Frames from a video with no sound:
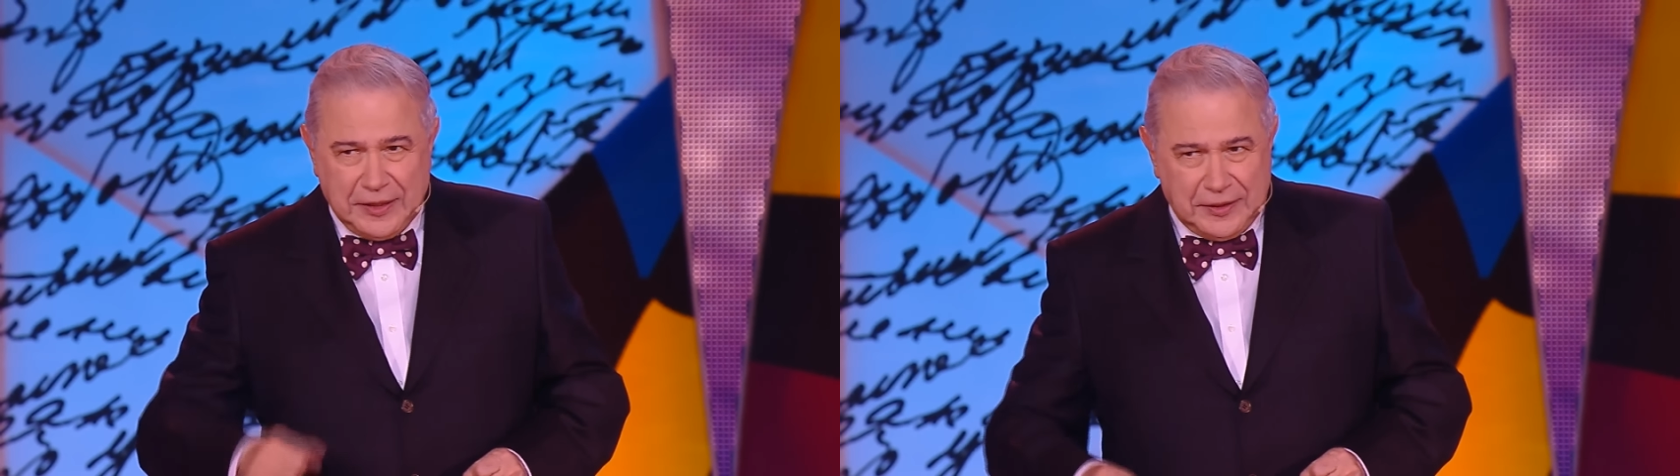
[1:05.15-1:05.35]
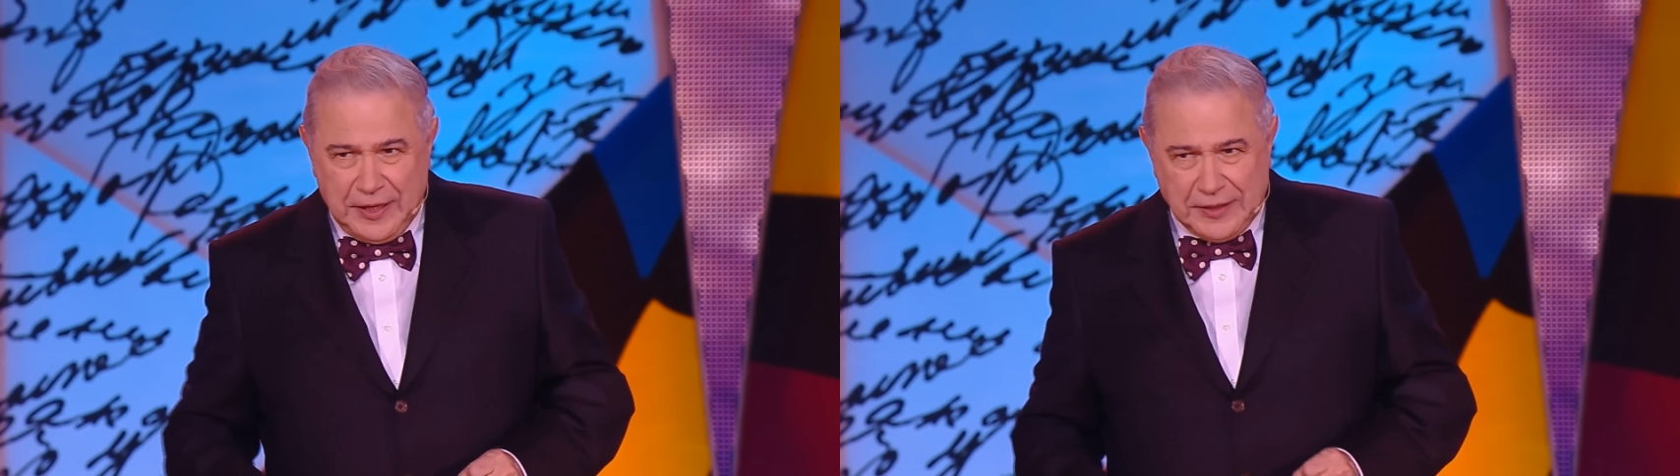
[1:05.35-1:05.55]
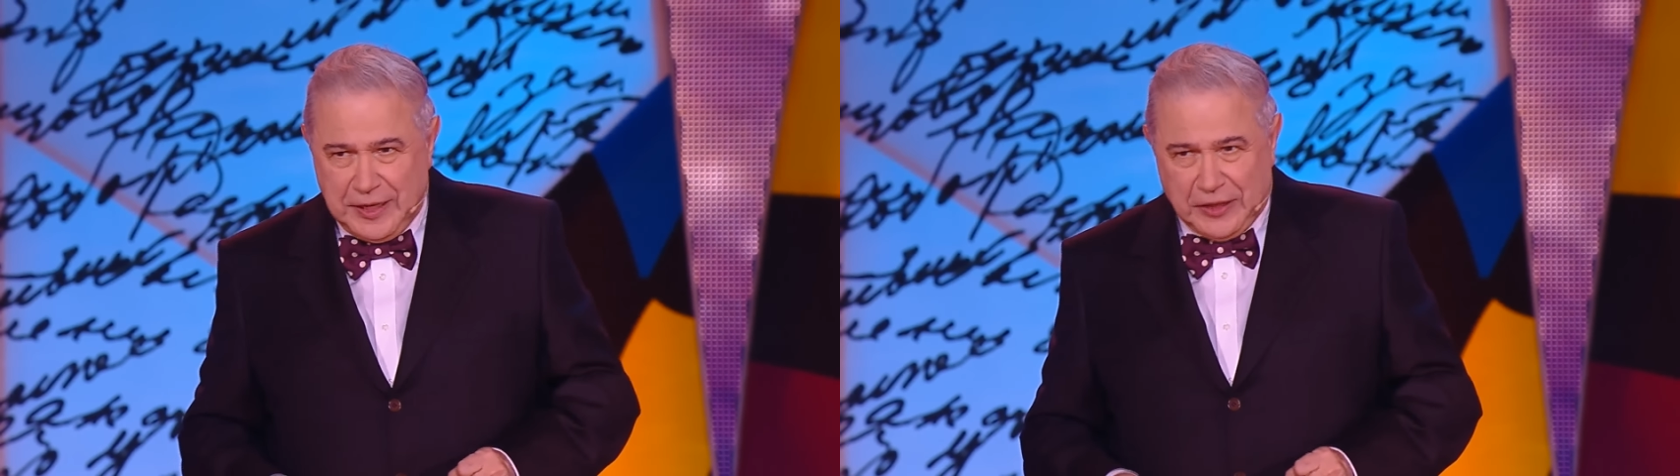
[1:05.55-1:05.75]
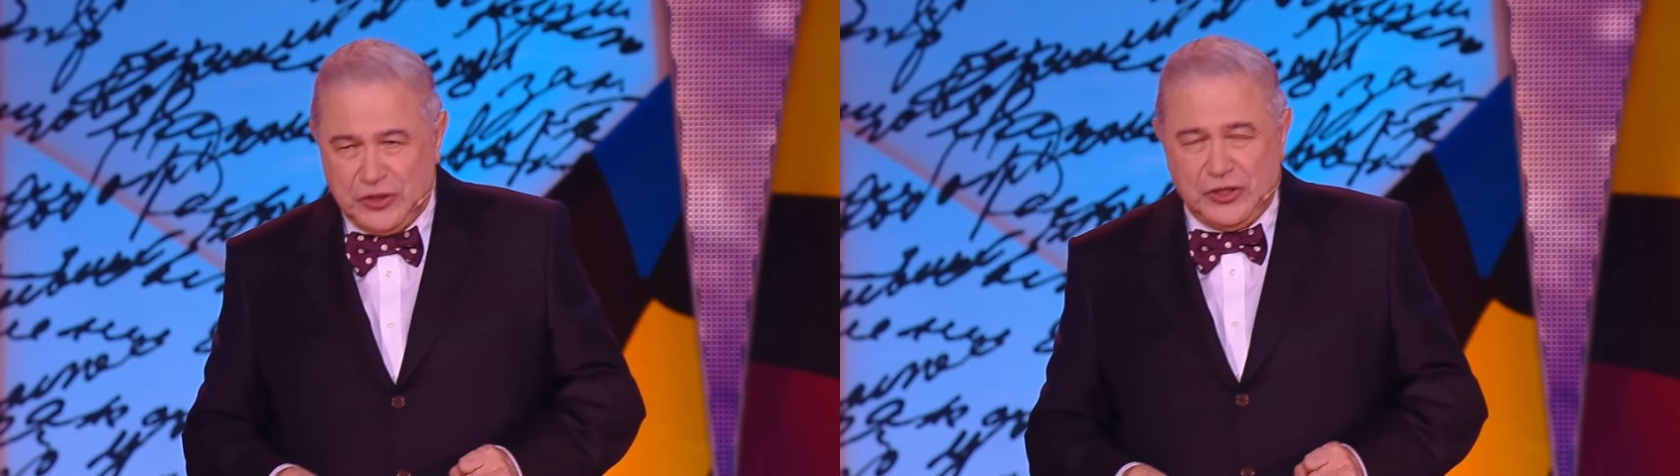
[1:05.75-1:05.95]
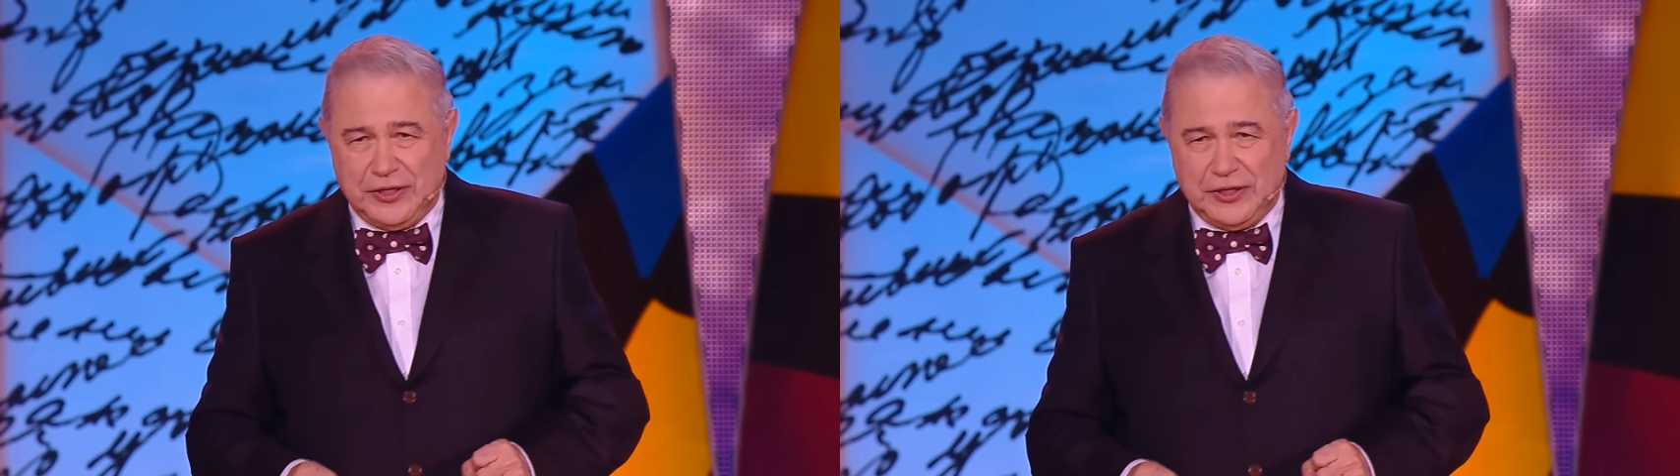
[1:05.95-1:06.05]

лет назад